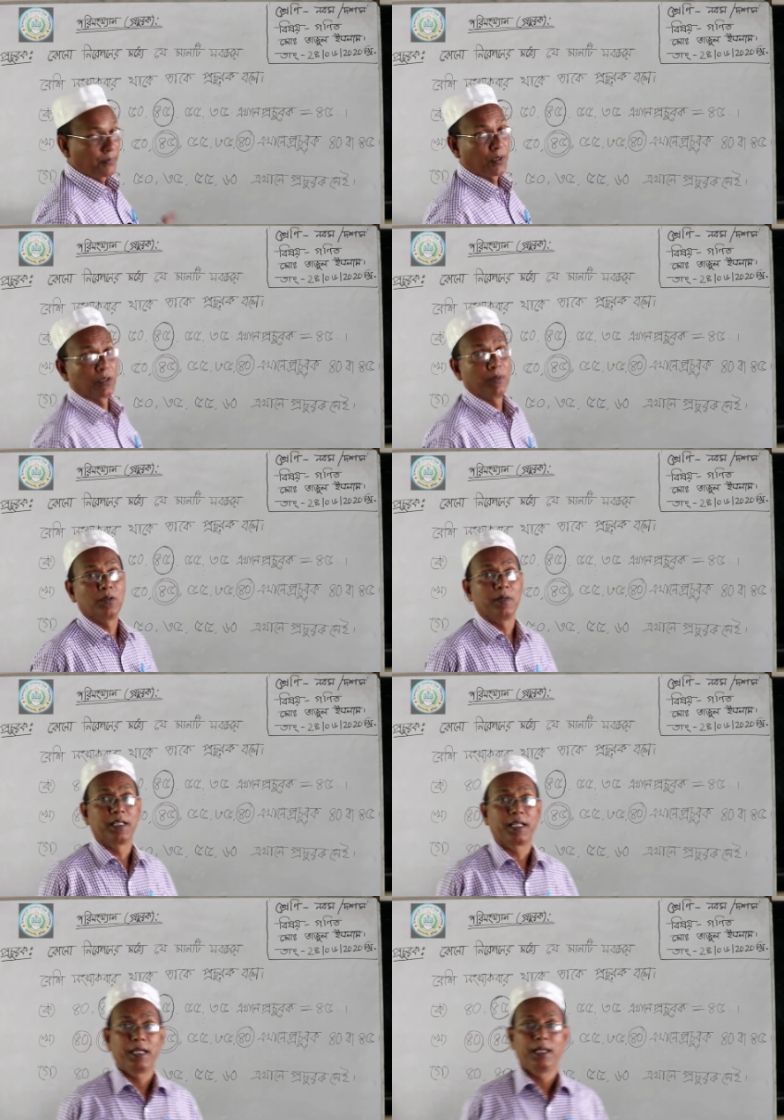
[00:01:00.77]
প্রথমেই
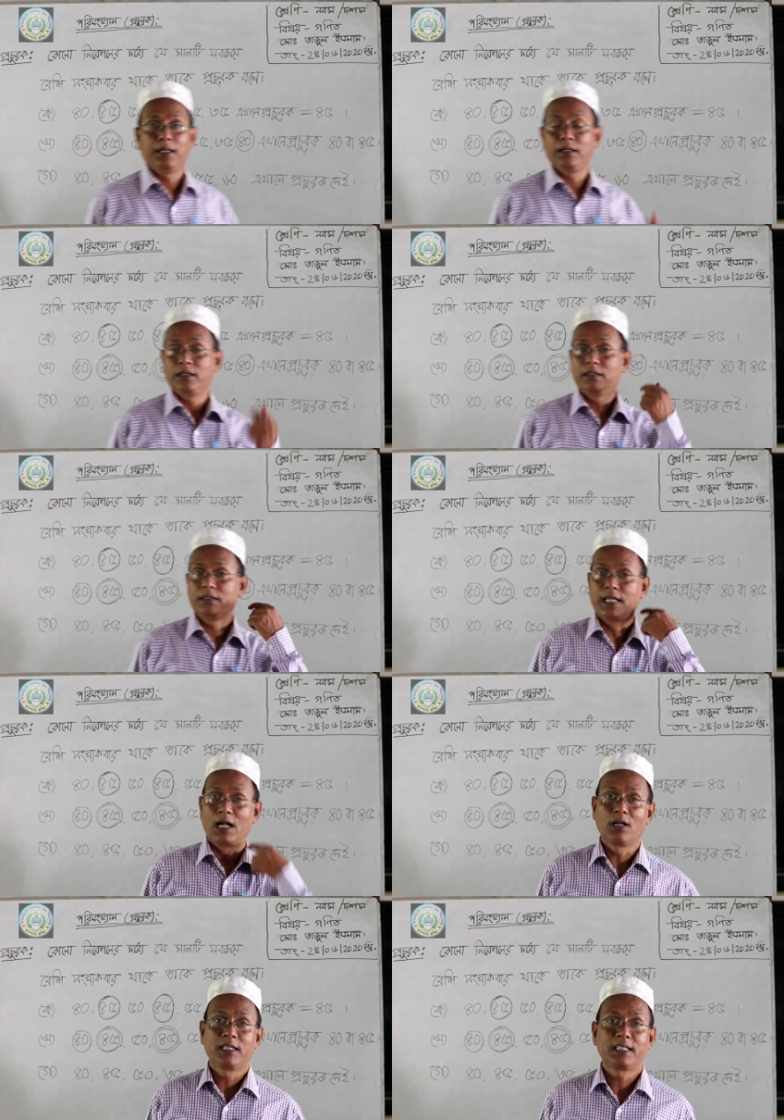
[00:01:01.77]
তোমাদেরকে
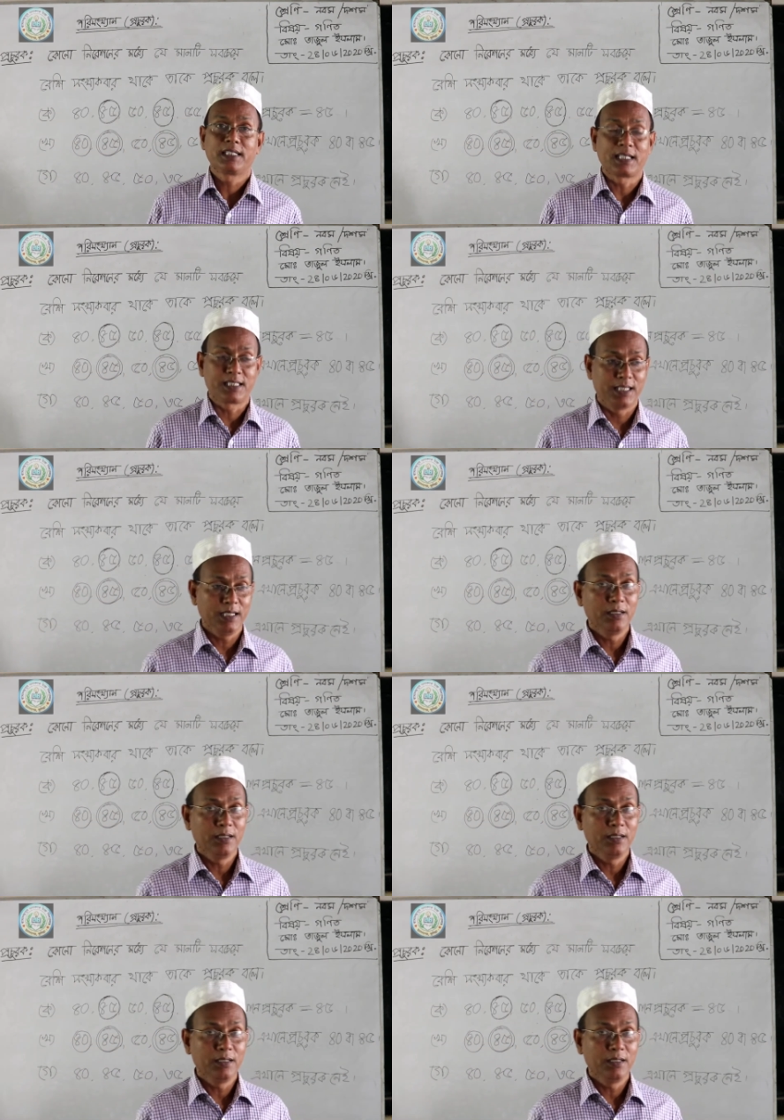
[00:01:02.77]
ধারণা দিতে যাচ্ছি